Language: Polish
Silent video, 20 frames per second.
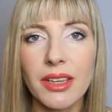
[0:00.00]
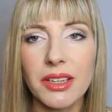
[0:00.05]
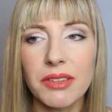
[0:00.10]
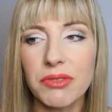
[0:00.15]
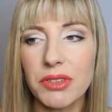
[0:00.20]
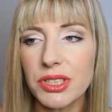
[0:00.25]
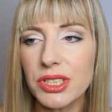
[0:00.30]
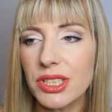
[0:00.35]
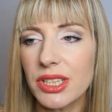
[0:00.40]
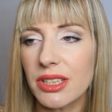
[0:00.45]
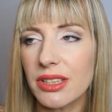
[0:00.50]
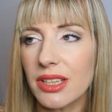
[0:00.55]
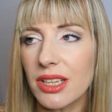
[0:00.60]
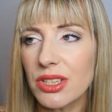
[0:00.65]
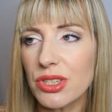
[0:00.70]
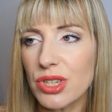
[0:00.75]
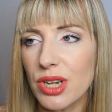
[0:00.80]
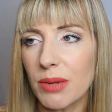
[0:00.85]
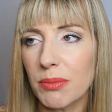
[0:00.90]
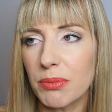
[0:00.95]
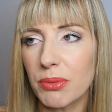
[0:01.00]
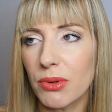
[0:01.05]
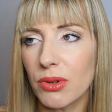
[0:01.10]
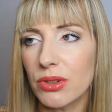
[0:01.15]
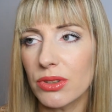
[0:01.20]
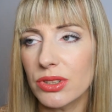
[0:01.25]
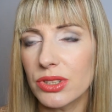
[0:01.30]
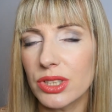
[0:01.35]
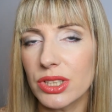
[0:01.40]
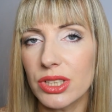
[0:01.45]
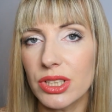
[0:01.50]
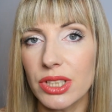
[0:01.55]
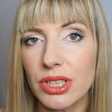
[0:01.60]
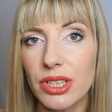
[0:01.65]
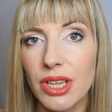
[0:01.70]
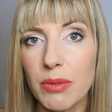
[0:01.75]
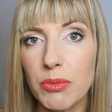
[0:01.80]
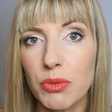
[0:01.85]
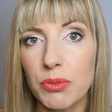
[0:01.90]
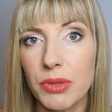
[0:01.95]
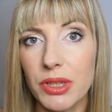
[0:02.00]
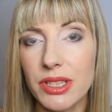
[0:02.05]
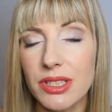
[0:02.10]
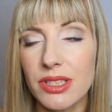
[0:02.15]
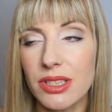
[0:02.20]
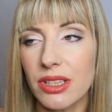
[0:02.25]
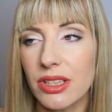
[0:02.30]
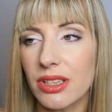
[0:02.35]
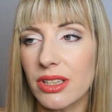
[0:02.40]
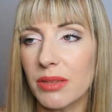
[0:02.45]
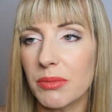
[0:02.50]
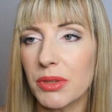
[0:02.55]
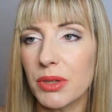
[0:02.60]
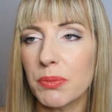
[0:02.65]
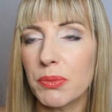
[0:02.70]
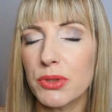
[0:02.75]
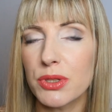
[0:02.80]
i właśnie ten szampon, dzięki niemu między innymi,